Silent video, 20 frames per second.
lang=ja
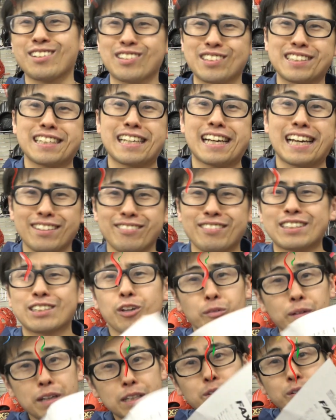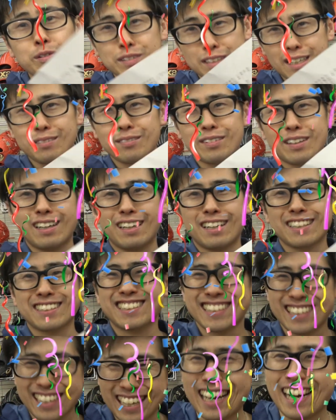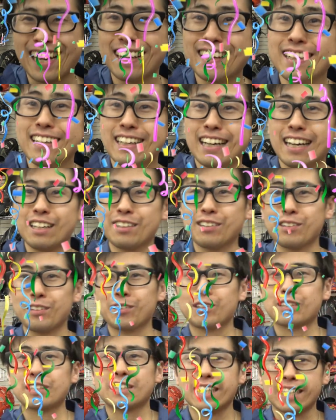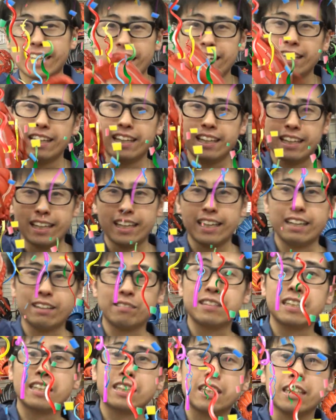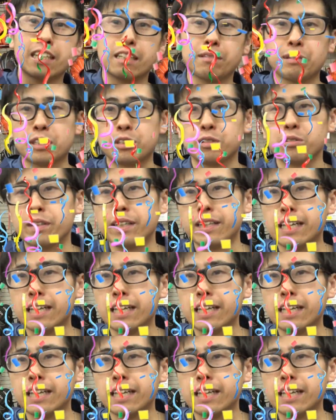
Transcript: ございます。おめでとうございます。はい。あの、こちらね。えー、送らせていただきますので、